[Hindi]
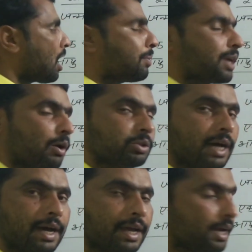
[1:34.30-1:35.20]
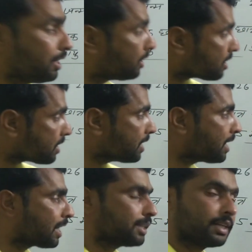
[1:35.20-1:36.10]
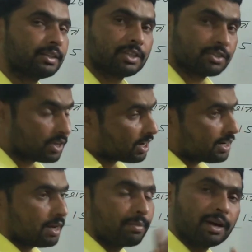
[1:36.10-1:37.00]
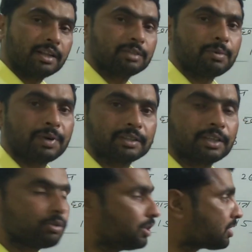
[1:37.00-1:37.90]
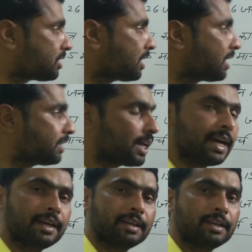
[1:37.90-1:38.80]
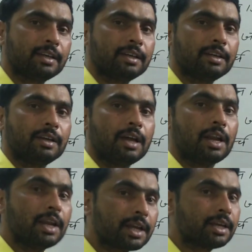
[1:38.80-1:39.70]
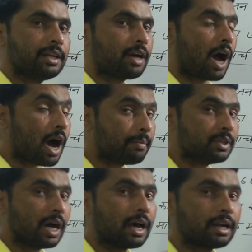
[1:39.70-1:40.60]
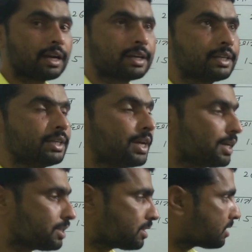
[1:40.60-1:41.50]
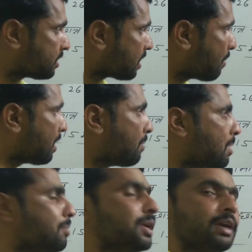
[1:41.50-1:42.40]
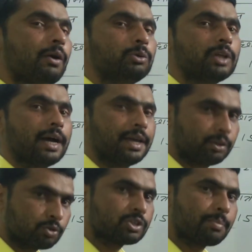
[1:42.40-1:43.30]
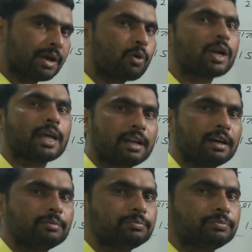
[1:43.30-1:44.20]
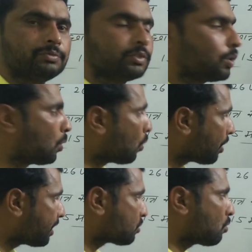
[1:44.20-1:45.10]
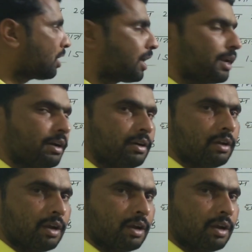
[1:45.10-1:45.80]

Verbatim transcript: अब क्या होता है इधर से नहीं घटाते हैं जैसे जनरली हम गणित में पढ़ते हैं तो इधर से घटता है लेकिन आप ध्यान रखिए समय में भी क्या होता है एक तो समय को घटाना और एक इसको घटाना